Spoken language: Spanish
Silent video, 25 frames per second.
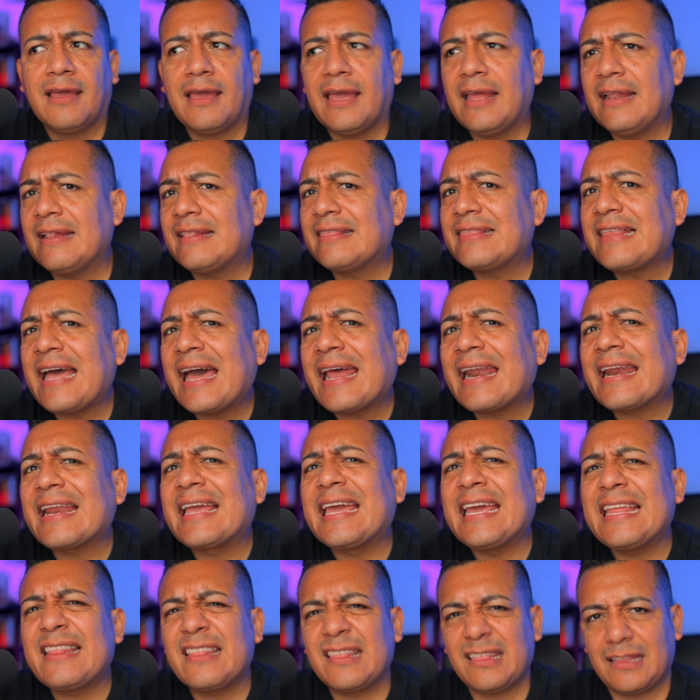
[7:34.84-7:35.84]
el
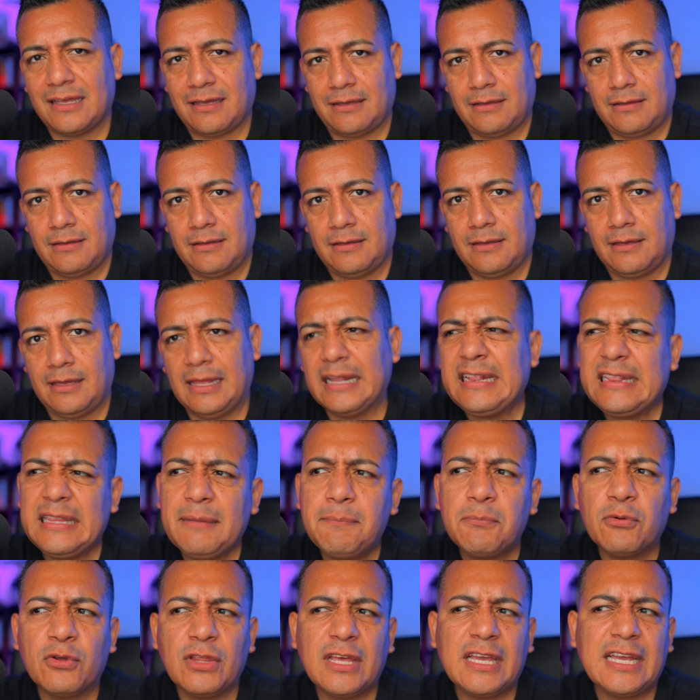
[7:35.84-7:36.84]
target, el
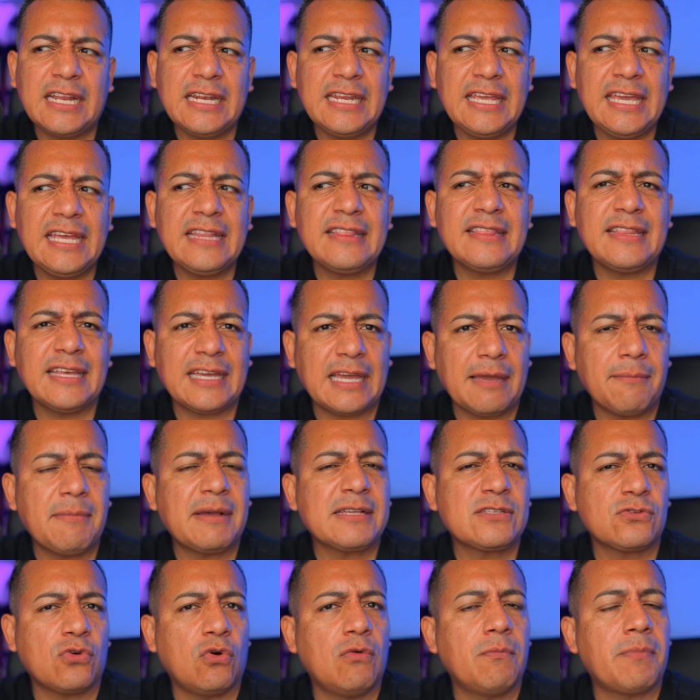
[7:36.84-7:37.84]
tipo de cliente que
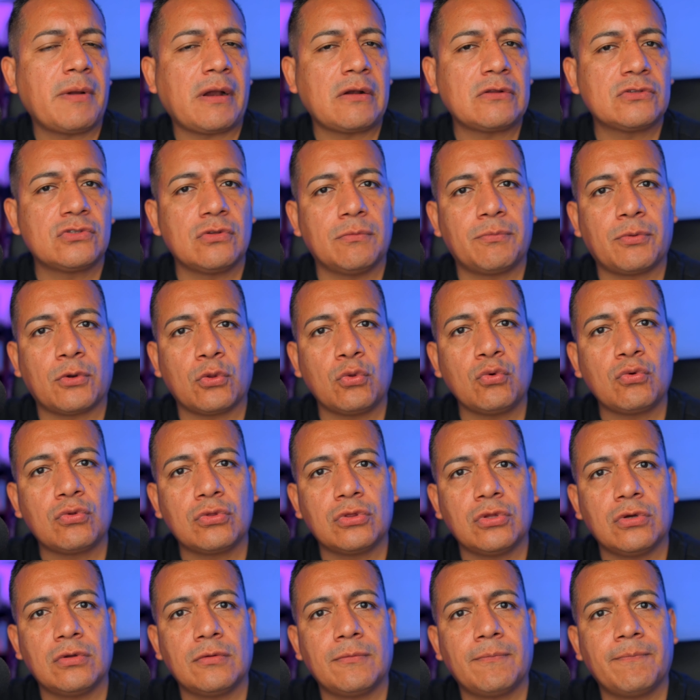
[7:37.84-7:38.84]
más compra nuestro
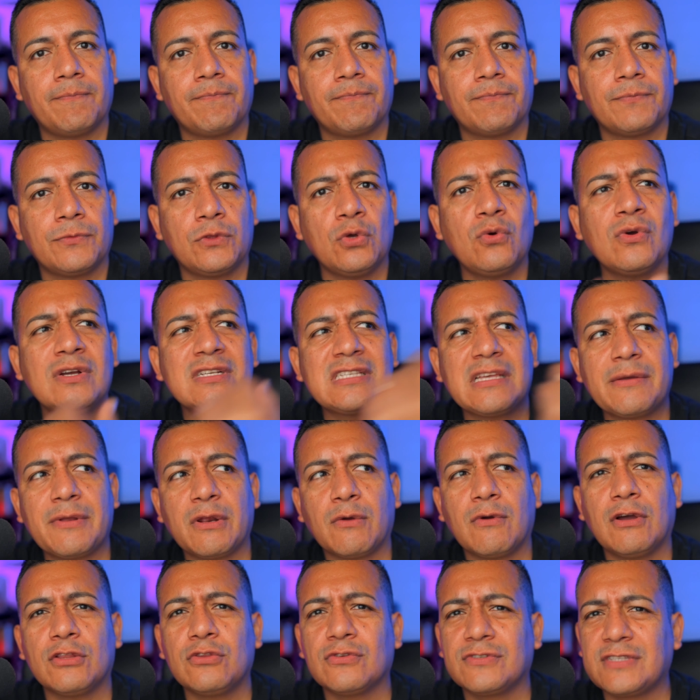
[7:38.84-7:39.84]
producto, tengo que saber
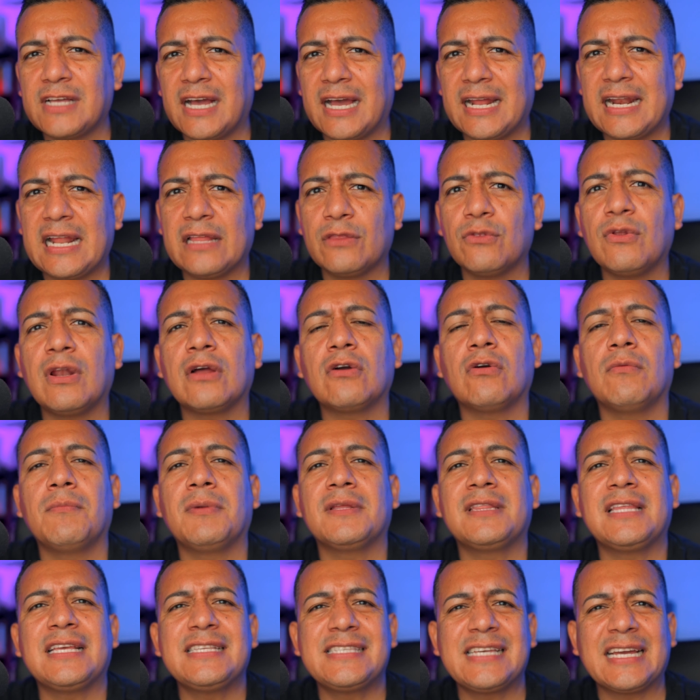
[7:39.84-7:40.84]
cuánto está ganando la
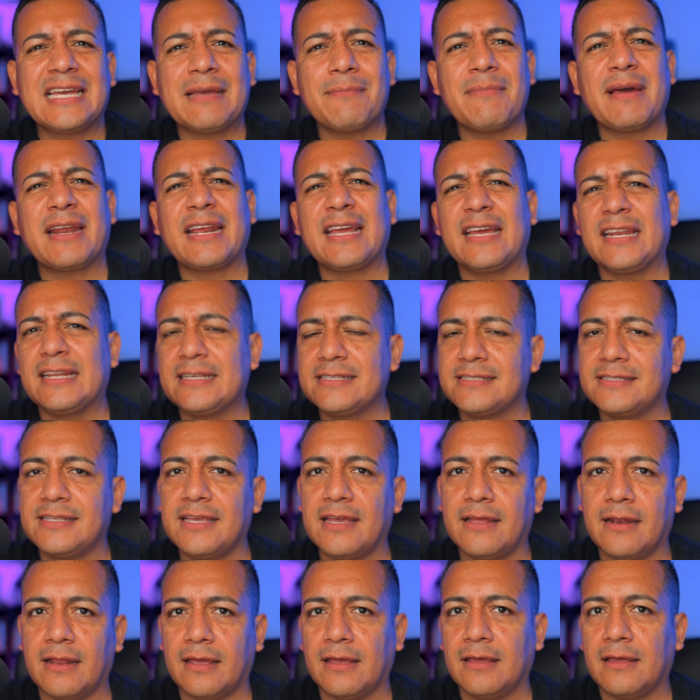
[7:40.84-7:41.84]
competencia, qué márgenes
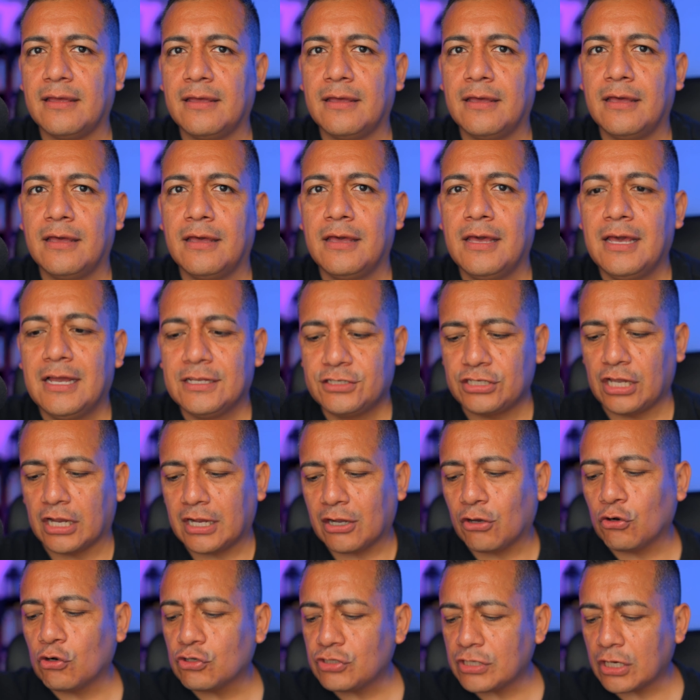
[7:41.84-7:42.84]
tiene.
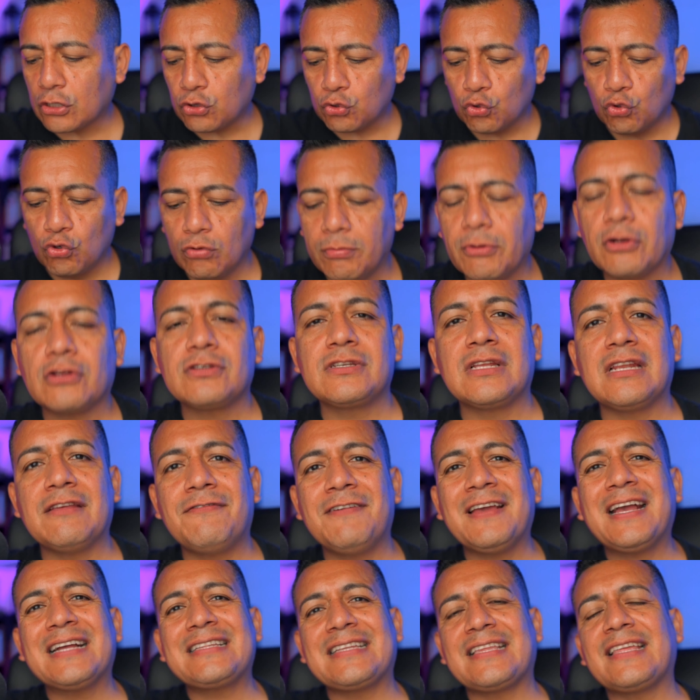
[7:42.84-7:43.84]
conocer tus números
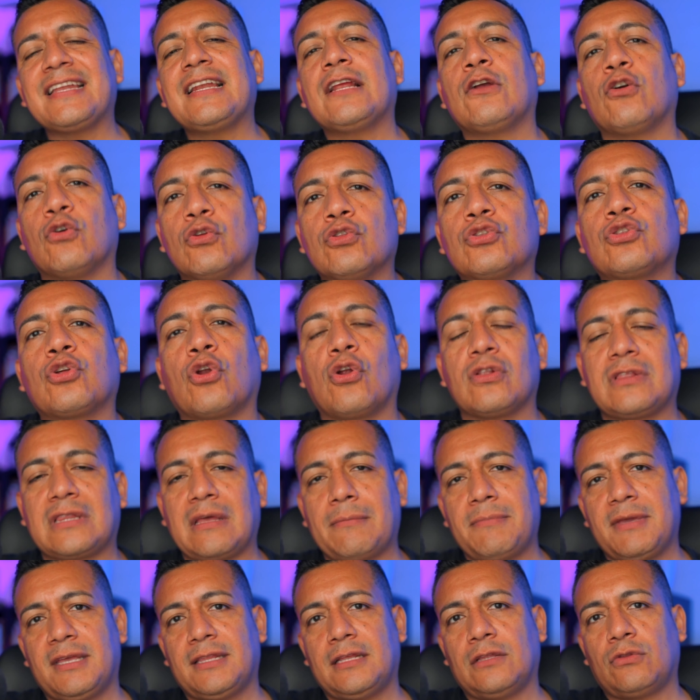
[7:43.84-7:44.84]
significa tener el control
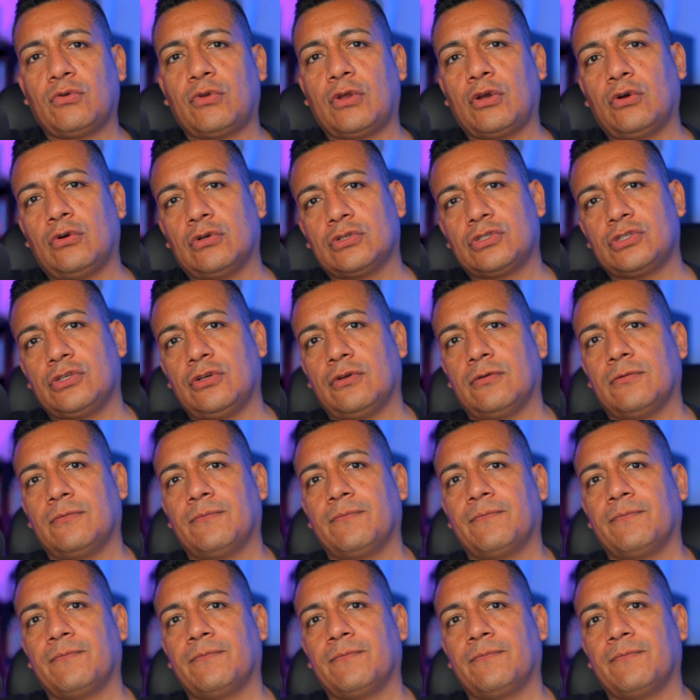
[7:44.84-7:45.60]
también de tu negocio.